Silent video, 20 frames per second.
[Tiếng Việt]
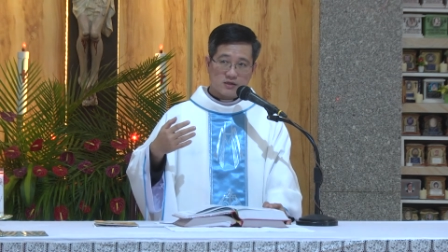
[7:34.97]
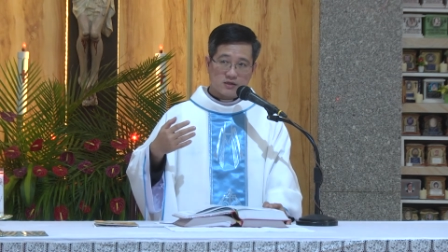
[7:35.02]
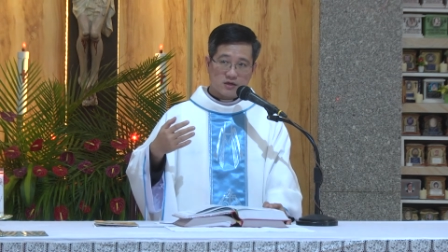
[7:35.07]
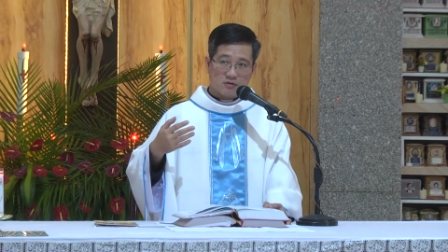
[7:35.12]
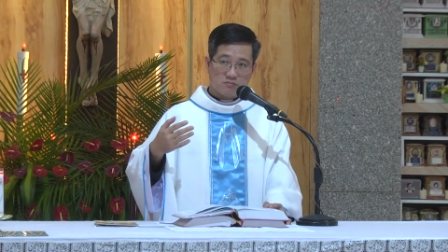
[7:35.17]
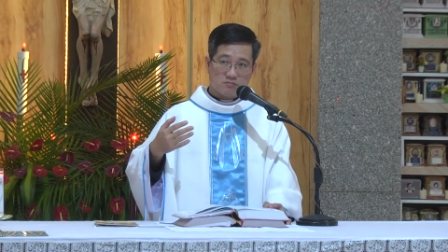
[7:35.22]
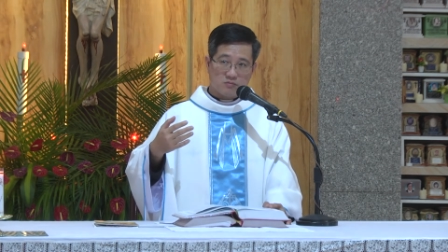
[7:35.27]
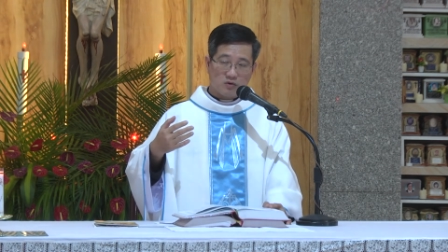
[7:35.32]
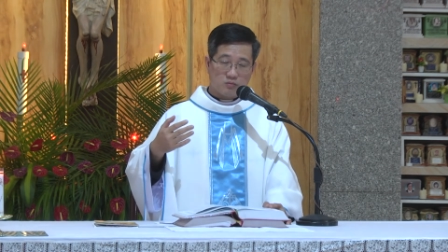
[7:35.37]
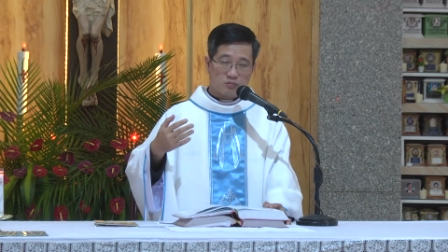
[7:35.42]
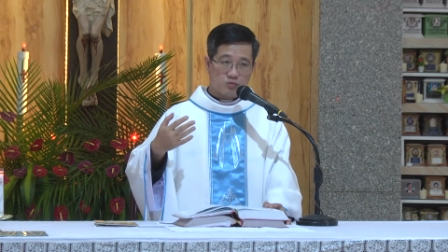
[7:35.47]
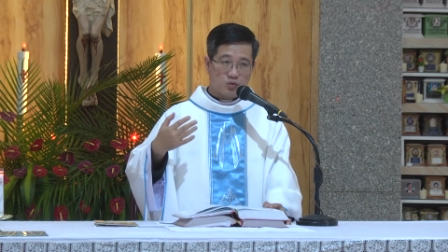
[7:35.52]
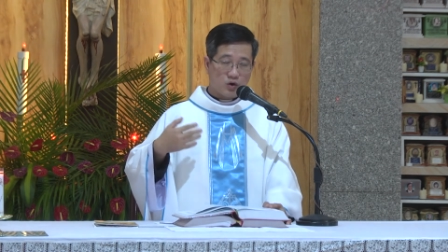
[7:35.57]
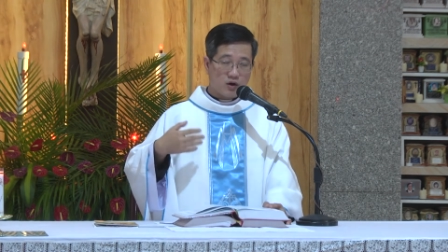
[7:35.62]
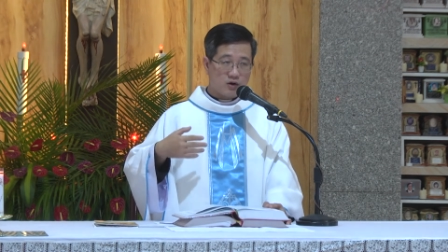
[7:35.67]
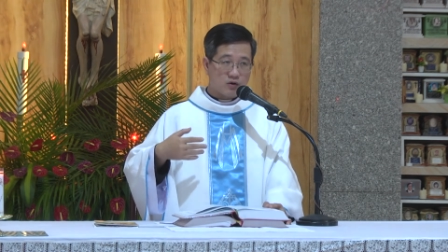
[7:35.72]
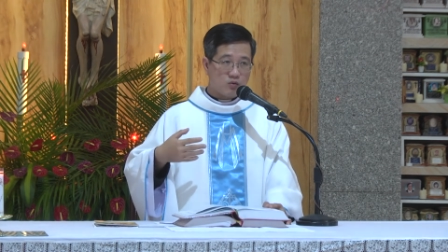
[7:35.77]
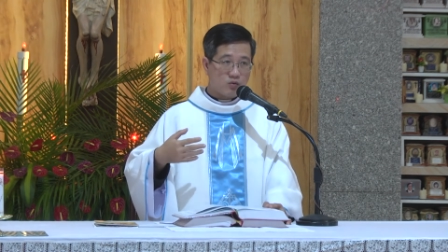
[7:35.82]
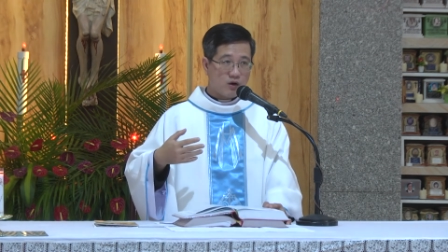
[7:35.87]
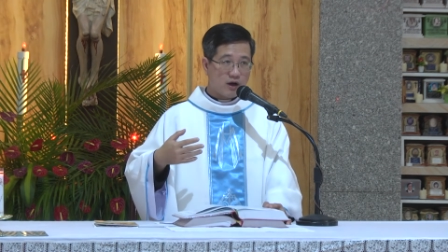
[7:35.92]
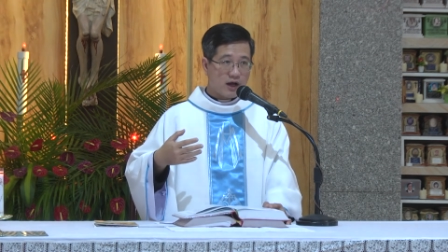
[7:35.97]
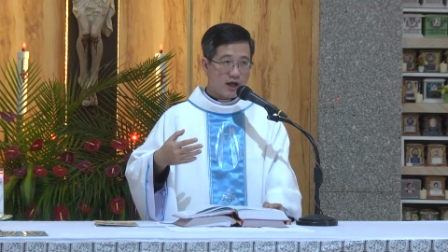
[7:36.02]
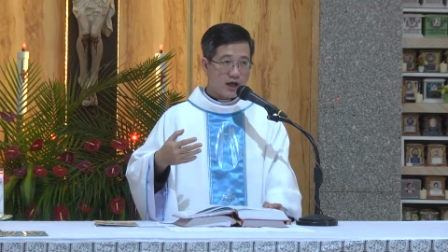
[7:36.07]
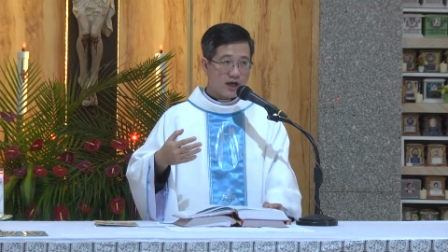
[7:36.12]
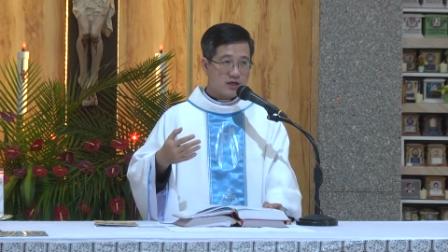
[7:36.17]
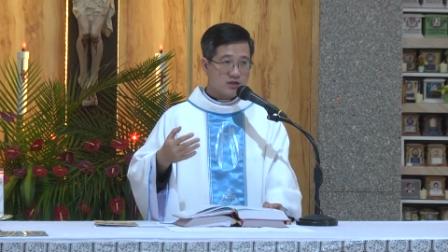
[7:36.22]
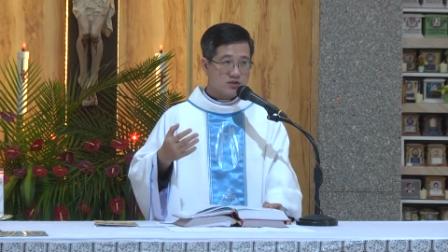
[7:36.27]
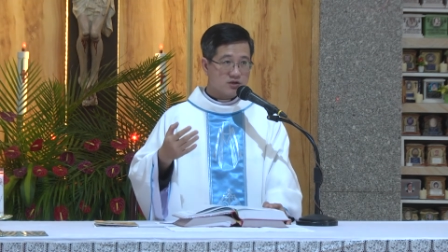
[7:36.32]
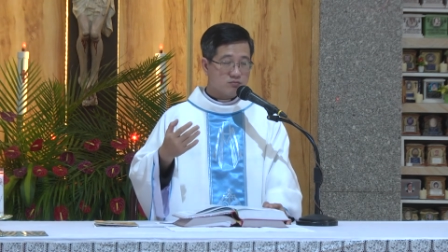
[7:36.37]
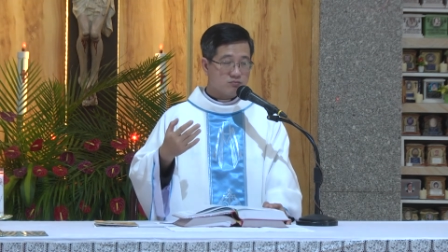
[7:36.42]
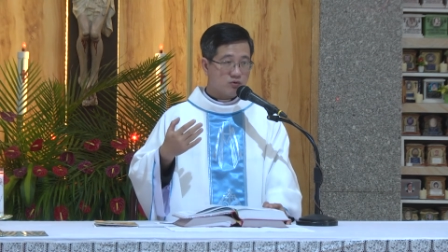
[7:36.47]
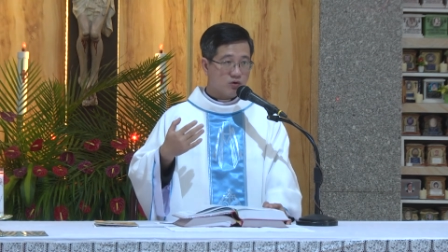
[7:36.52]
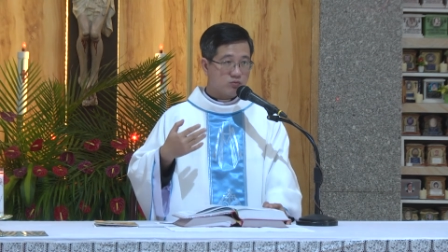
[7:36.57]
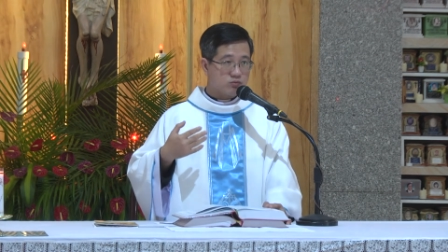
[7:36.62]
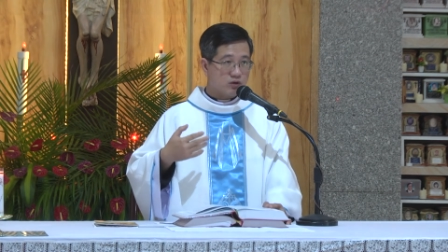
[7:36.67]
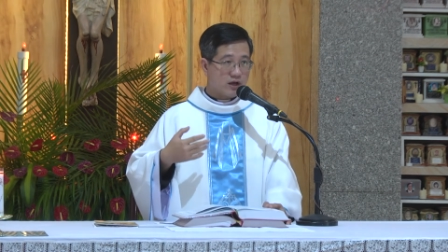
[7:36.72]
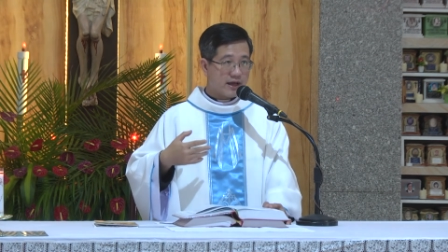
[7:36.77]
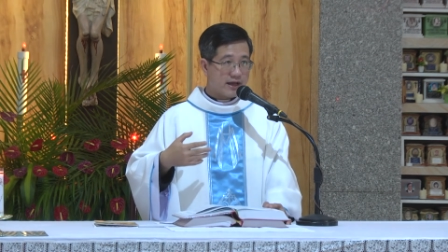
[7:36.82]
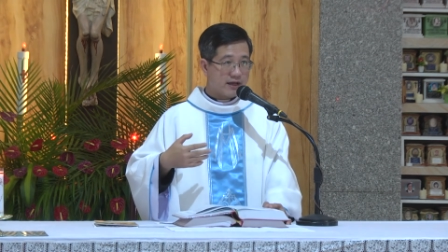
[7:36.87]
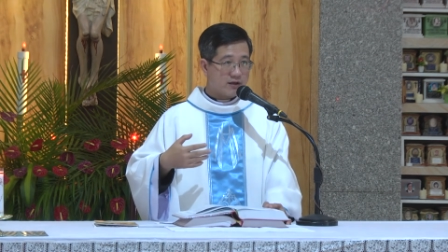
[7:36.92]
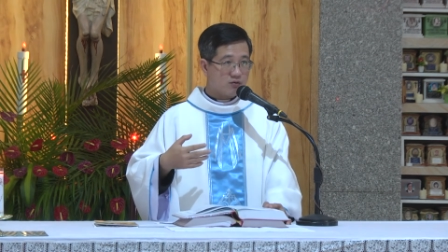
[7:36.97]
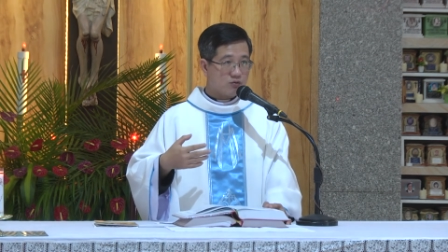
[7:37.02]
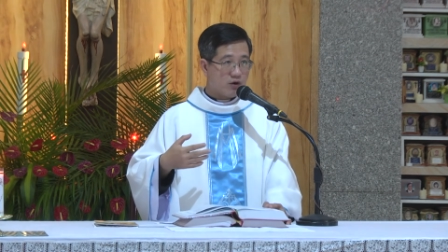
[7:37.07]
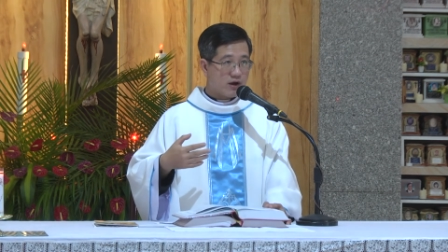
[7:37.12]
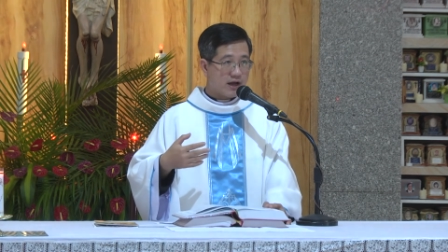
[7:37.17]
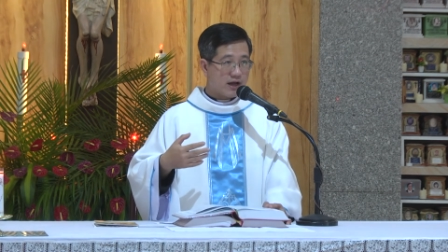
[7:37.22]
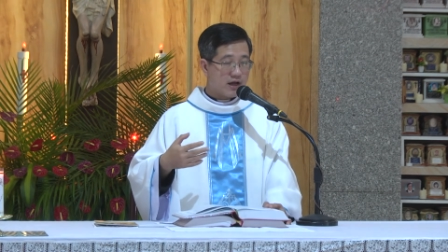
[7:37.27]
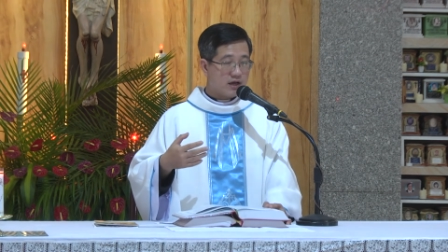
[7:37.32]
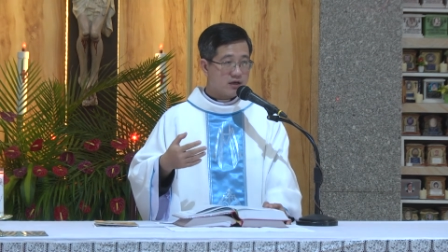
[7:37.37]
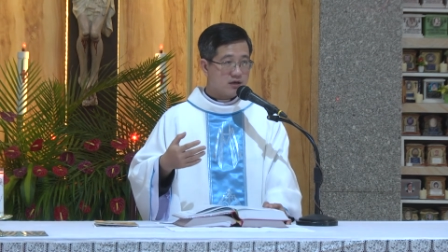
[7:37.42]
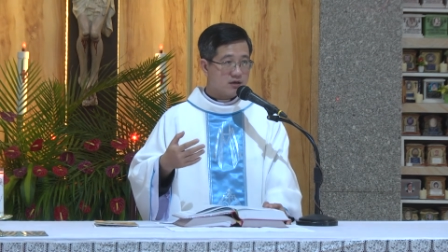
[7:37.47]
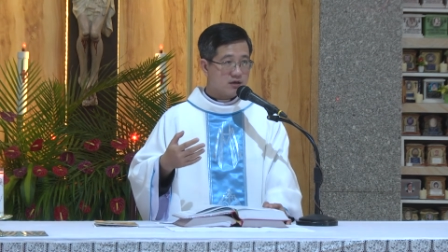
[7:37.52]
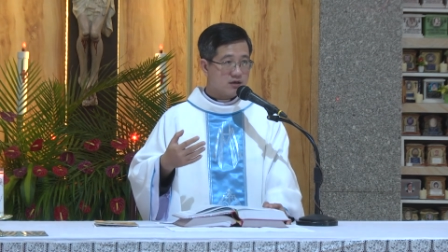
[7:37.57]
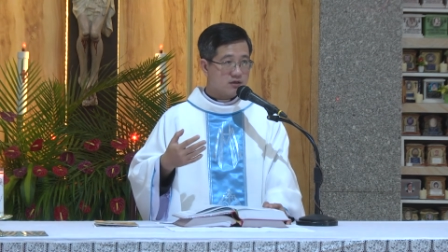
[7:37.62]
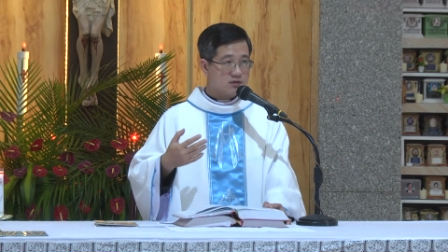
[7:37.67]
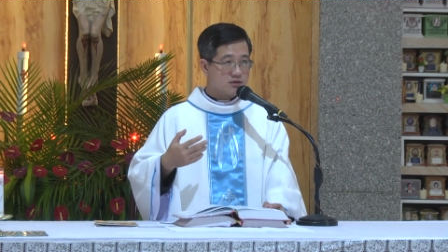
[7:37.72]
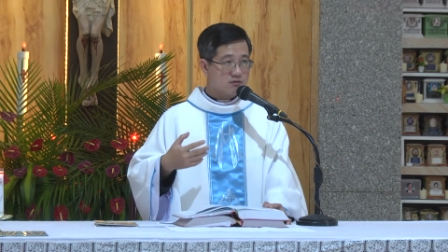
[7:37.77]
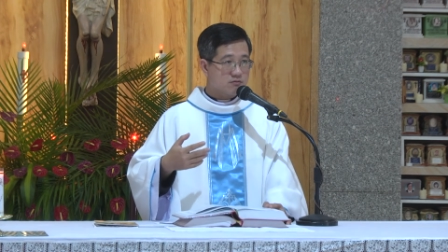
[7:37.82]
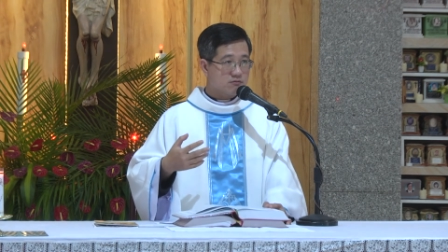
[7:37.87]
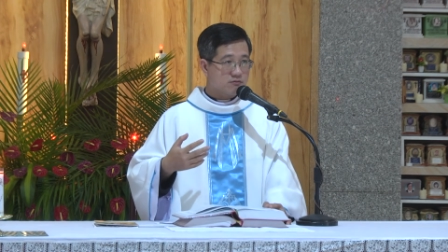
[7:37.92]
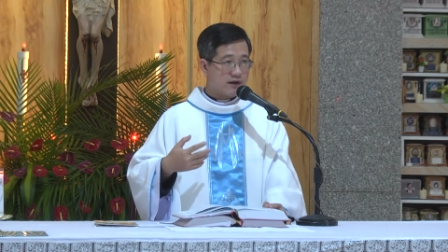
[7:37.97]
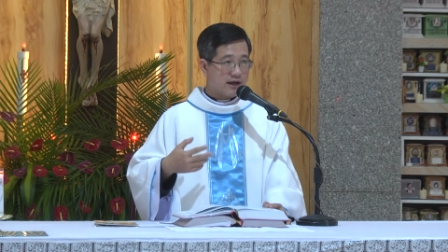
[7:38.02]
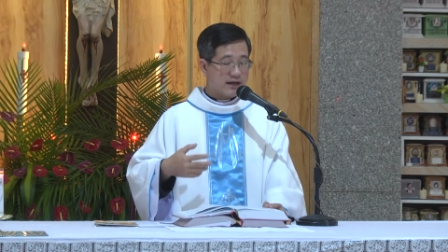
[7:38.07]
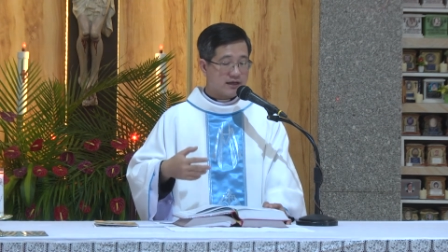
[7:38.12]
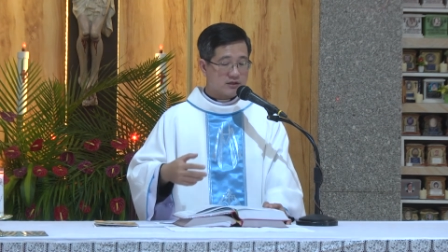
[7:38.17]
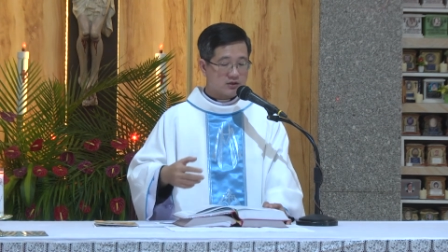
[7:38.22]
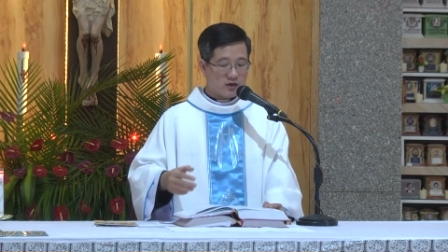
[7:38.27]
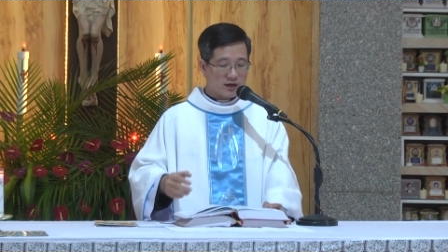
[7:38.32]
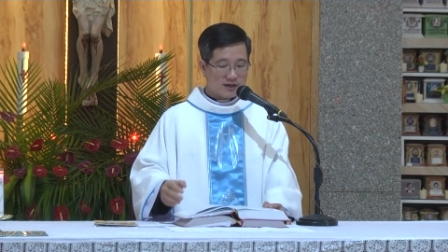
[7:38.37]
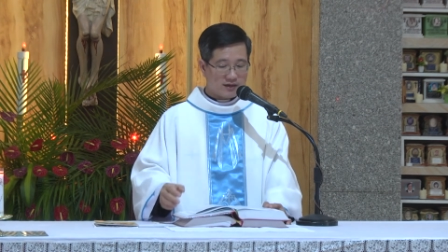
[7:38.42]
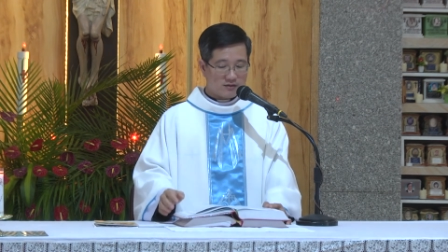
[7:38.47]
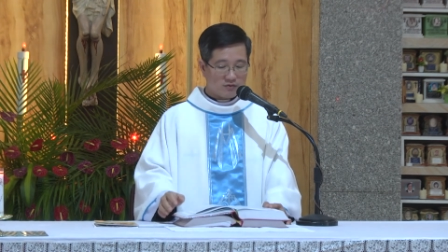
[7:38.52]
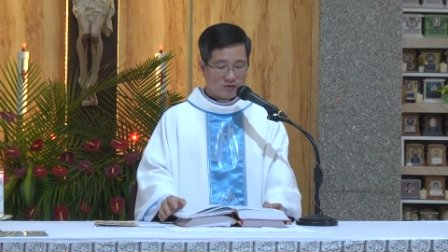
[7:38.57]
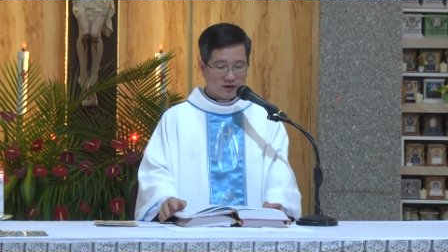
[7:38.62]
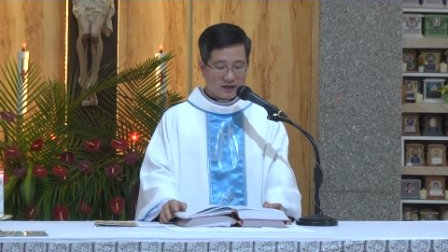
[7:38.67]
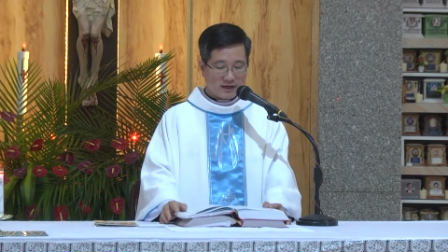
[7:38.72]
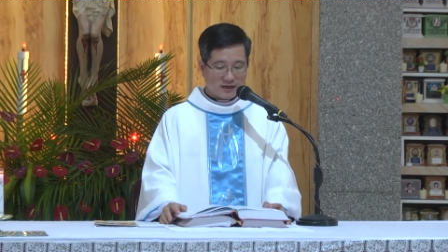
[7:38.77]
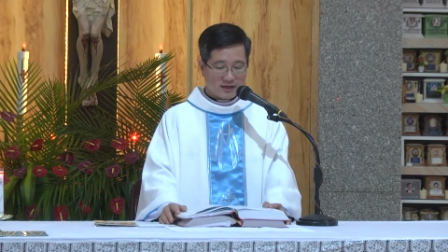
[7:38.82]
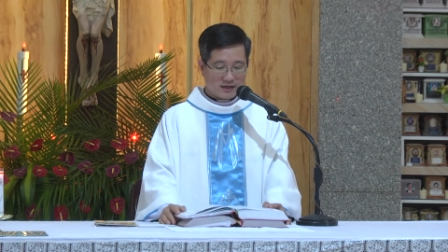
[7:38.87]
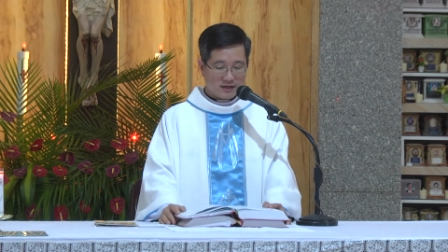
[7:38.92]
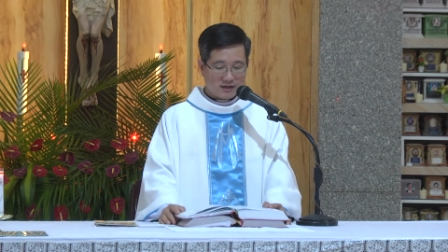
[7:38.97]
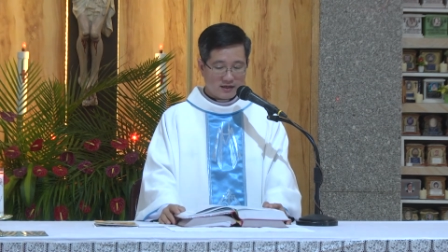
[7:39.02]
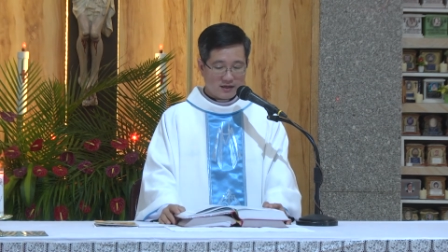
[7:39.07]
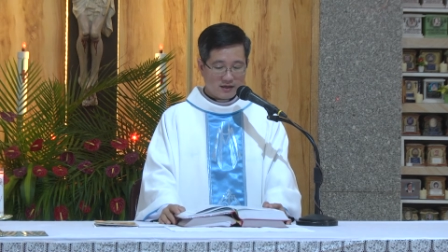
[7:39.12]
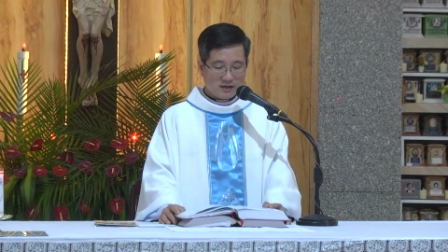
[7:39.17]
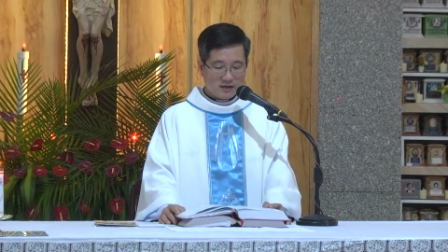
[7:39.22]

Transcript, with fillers: trong một tuần qua, trong một tháng qua, trong vài tháng qua,